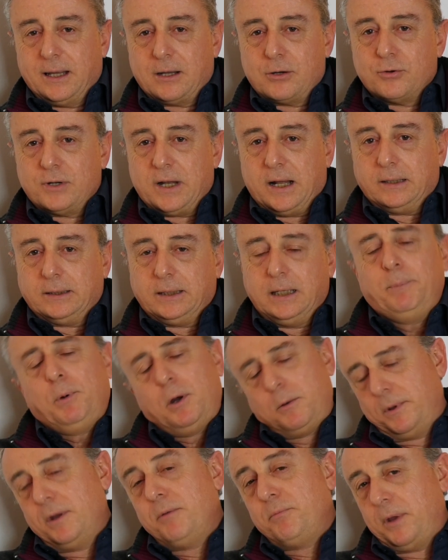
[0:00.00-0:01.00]
che con altri,
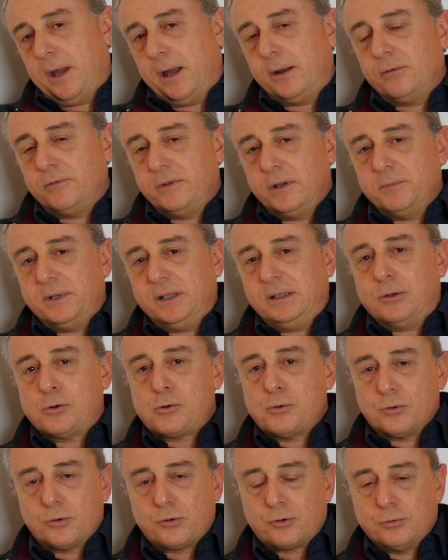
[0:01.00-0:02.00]
poi pian piano ovviamente
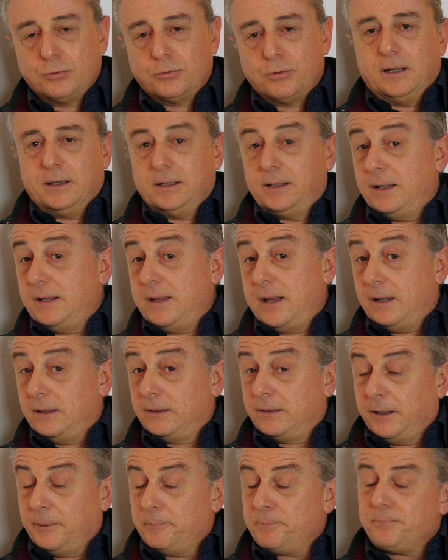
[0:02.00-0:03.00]
ho conosciuto anche gli
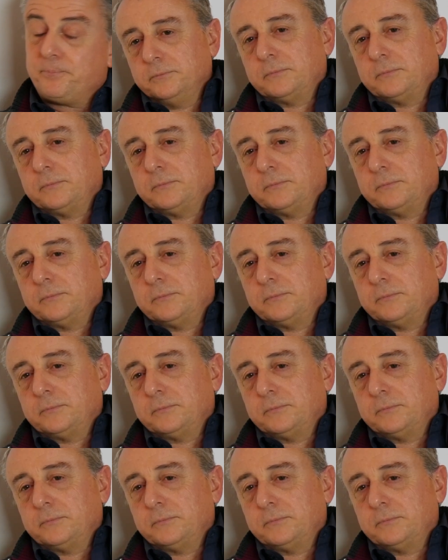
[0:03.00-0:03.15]
altri.